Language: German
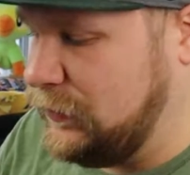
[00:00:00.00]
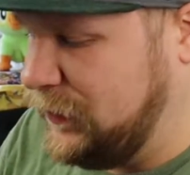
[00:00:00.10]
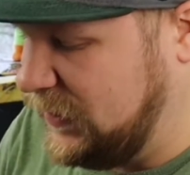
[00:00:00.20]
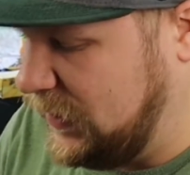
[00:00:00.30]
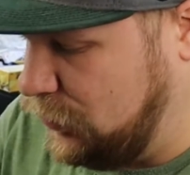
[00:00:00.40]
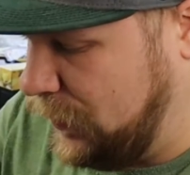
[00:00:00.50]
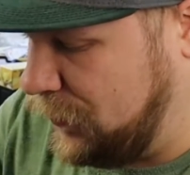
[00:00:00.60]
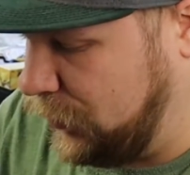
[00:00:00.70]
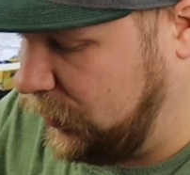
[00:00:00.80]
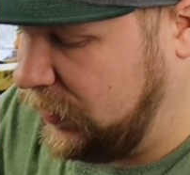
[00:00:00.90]
so ein bisschen
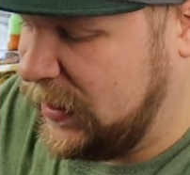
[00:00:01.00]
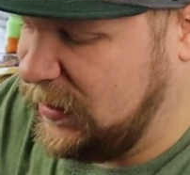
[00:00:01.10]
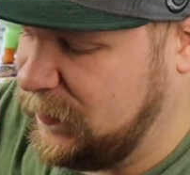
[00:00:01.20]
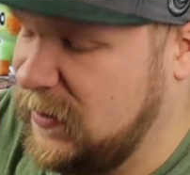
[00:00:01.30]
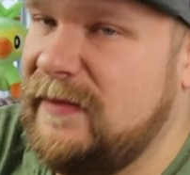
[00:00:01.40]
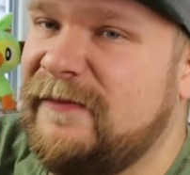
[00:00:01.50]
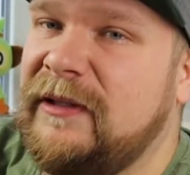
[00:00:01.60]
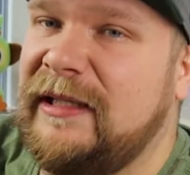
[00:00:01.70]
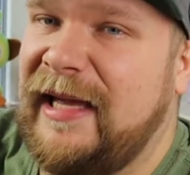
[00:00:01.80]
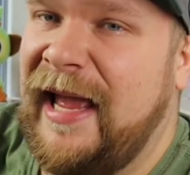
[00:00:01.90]
überbrücken kann. Ich bin ihm
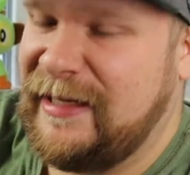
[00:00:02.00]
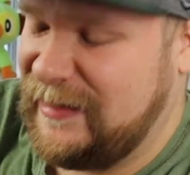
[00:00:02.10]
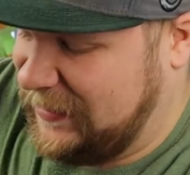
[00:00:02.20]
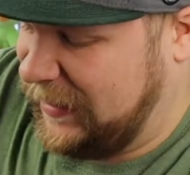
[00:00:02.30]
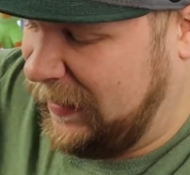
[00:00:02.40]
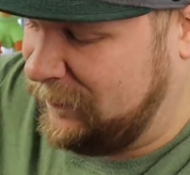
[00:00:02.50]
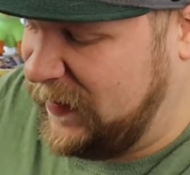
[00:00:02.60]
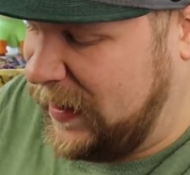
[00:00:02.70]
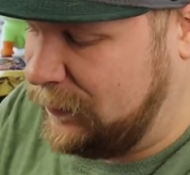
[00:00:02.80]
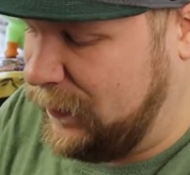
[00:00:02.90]
wirklich extrem
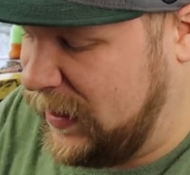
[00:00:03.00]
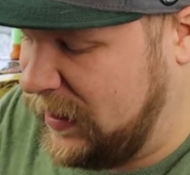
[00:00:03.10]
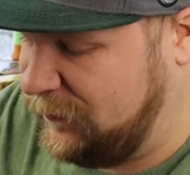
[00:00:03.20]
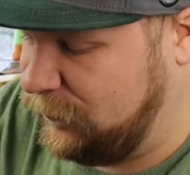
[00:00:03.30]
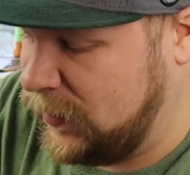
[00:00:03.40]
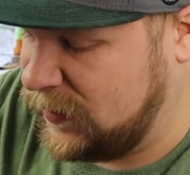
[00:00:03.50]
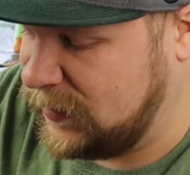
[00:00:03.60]
dankbar dafür.